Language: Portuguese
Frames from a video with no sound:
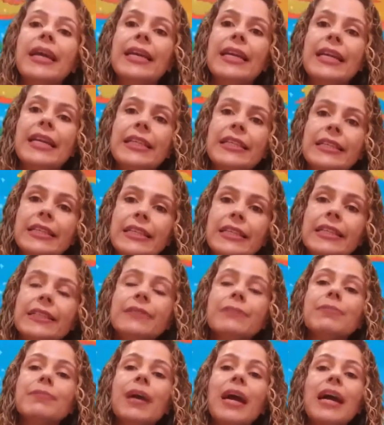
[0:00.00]
para ele
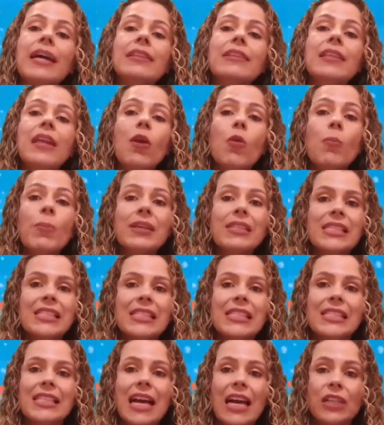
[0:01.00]
ir até uma
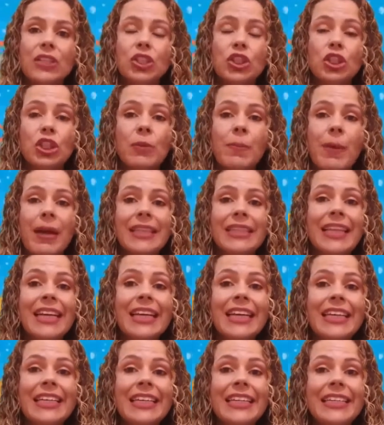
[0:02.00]
cidade
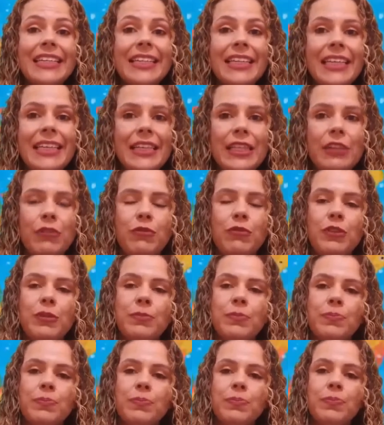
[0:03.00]
chamada
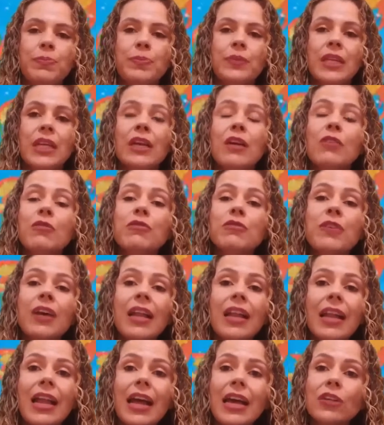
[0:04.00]
Nínive,
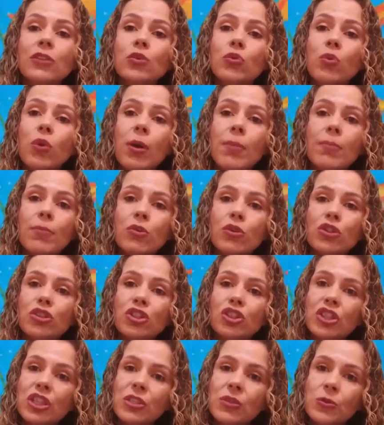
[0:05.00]
falar do
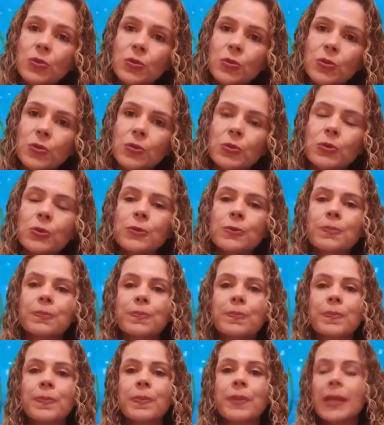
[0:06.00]
amor de
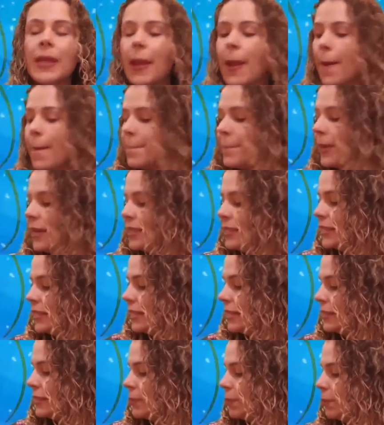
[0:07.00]
Jesus.
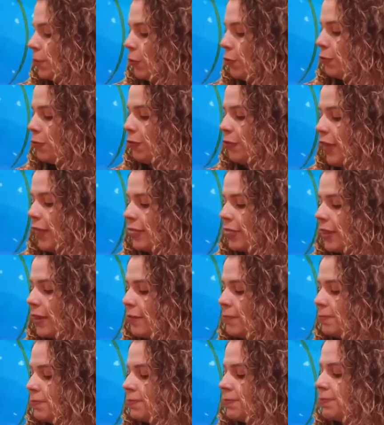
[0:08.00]
Mas esse
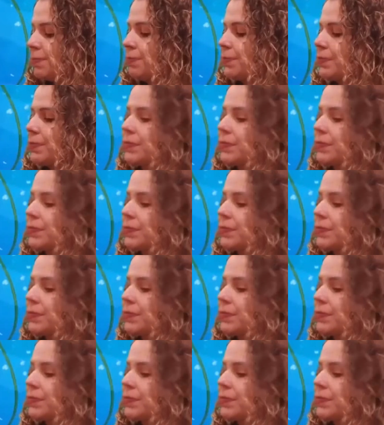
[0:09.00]
profeta,